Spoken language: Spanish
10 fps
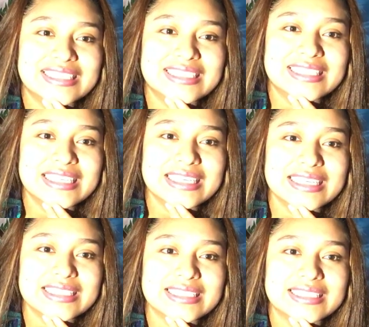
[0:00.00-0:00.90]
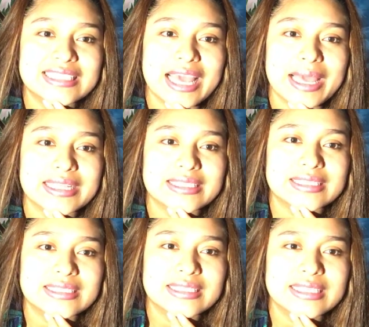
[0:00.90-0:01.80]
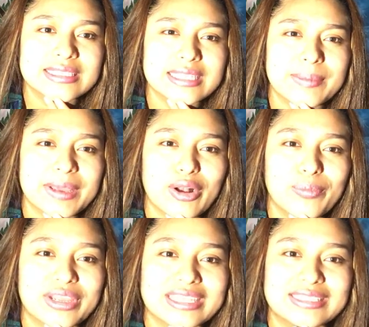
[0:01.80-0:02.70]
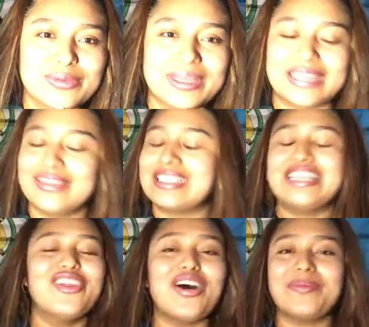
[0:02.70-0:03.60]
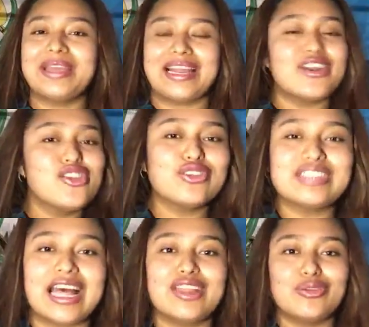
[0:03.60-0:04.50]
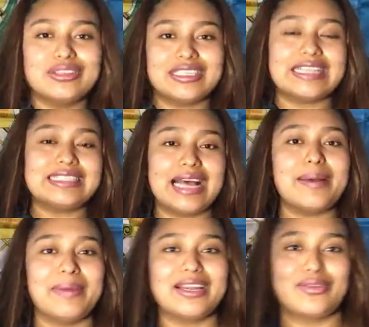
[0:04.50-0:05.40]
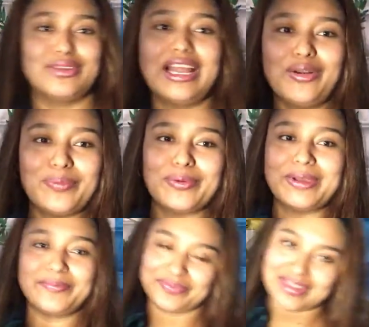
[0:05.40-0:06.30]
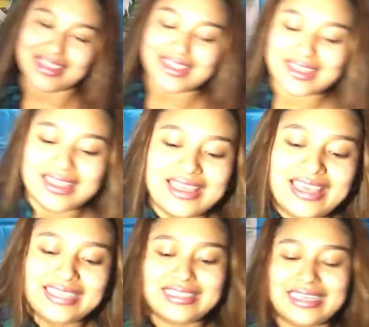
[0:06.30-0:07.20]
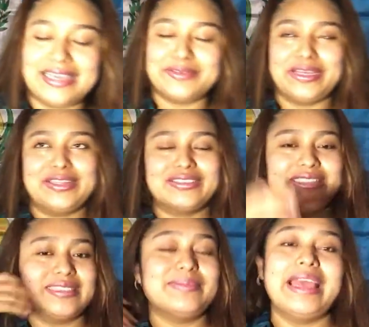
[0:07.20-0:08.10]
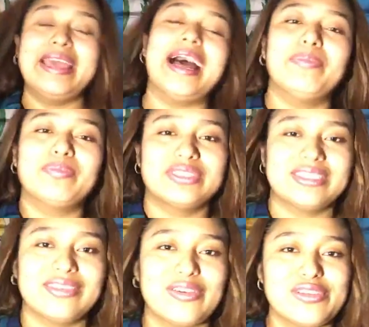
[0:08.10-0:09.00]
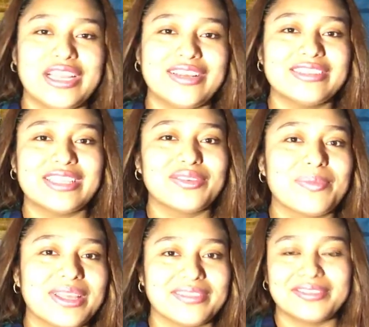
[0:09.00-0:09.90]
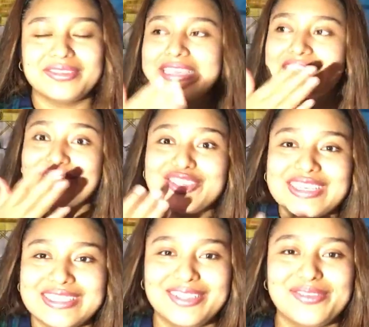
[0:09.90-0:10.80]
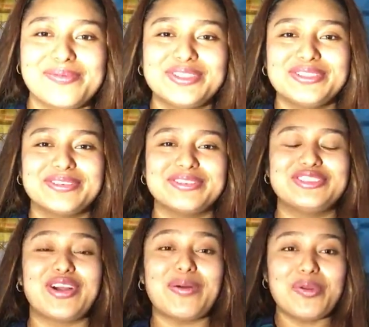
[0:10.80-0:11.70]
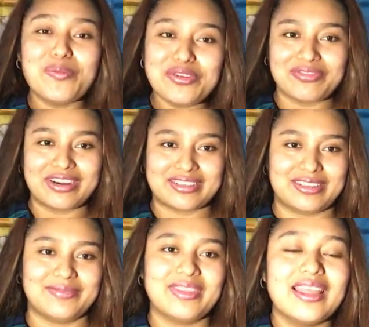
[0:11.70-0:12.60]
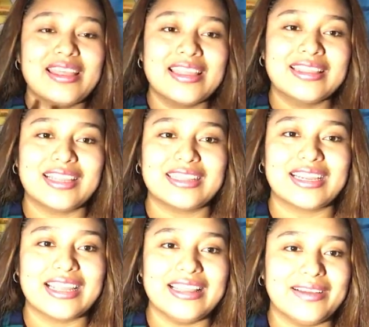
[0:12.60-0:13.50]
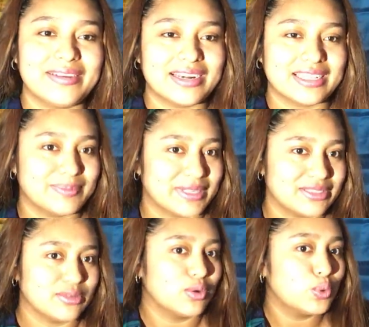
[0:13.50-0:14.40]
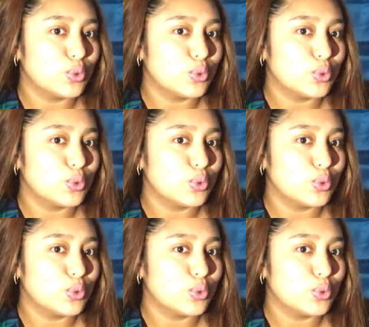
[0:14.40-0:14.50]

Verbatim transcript: sí, sí se ve como que estuviera dulce. No, amiga, no está dulce, está amargo, ya lo probé. Este, entonces, eh, ah, por cierto, el cuñado está durmiendo y yo estoy haciendo mucho, yo hablo muy fuerte, trataré de hablar despacio.